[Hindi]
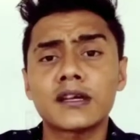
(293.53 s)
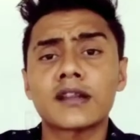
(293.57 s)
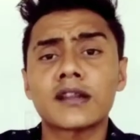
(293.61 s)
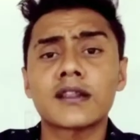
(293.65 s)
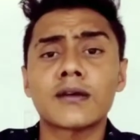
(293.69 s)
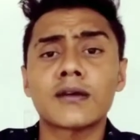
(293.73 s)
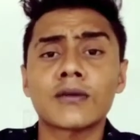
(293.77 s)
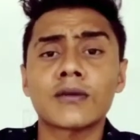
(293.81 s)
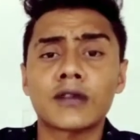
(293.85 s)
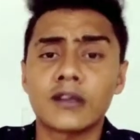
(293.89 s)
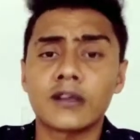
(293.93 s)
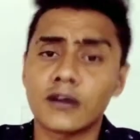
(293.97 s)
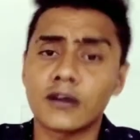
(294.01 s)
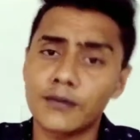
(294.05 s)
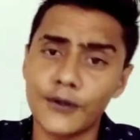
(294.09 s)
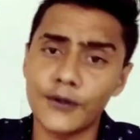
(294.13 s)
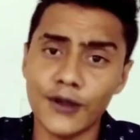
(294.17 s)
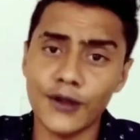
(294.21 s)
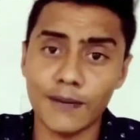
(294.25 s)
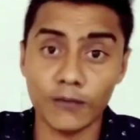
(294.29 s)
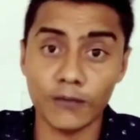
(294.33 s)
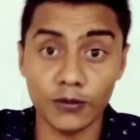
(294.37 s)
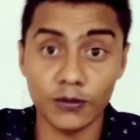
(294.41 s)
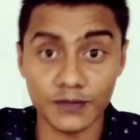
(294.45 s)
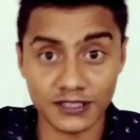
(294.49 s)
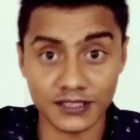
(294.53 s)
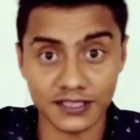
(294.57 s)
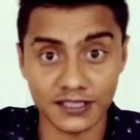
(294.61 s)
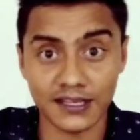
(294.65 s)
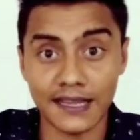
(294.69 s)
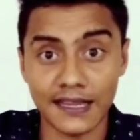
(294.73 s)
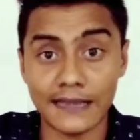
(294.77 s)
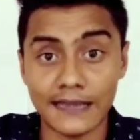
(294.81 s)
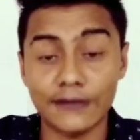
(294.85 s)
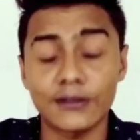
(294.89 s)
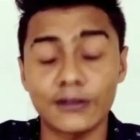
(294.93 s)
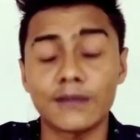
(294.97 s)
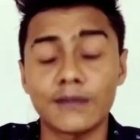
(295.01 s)
करता हूँ कि यह वीडियो आपको पसंद
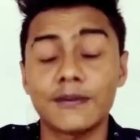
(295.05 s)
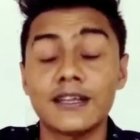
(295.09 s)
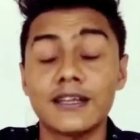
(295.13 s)
आएगी